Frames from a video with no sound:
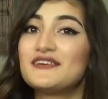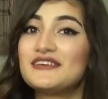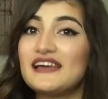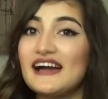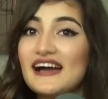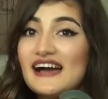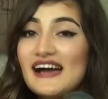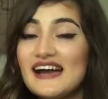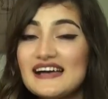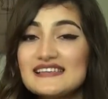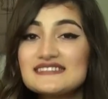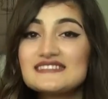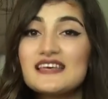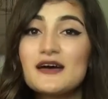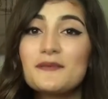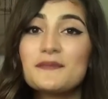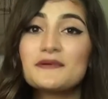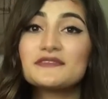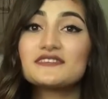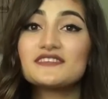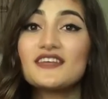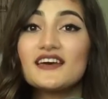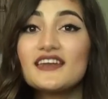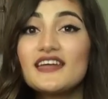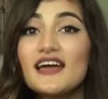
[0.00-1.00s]
يعني على حسب
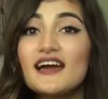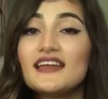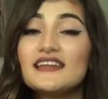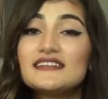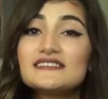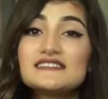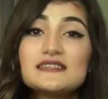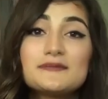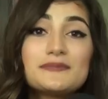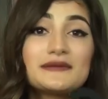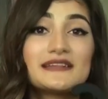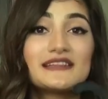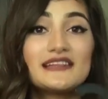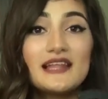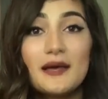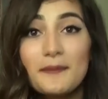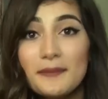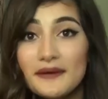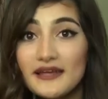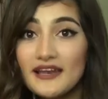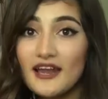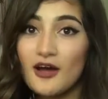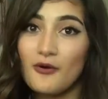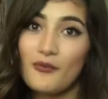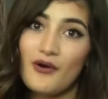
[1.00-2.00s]
الطريقه اللي انت
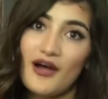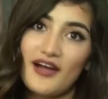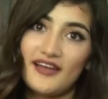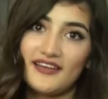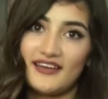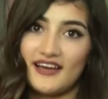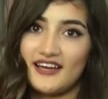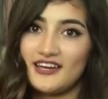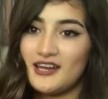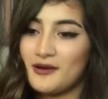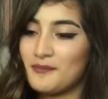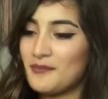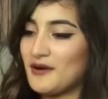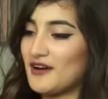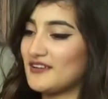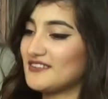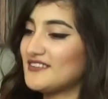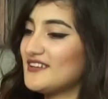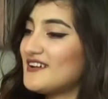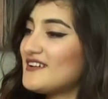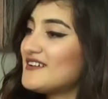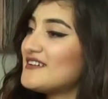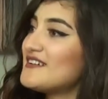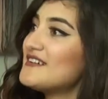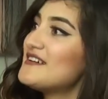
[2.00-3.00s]
بتلبقي الاواعي على
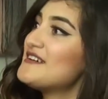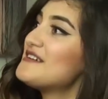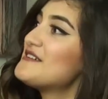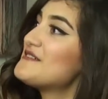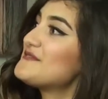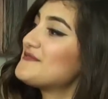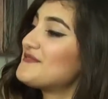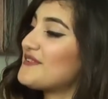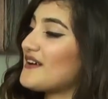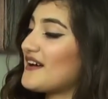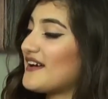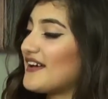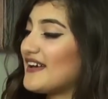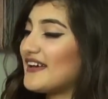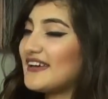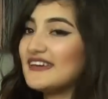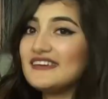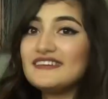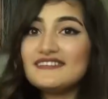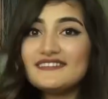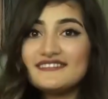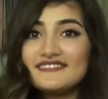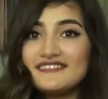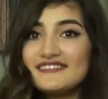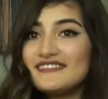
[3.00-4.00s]
بعضها فهي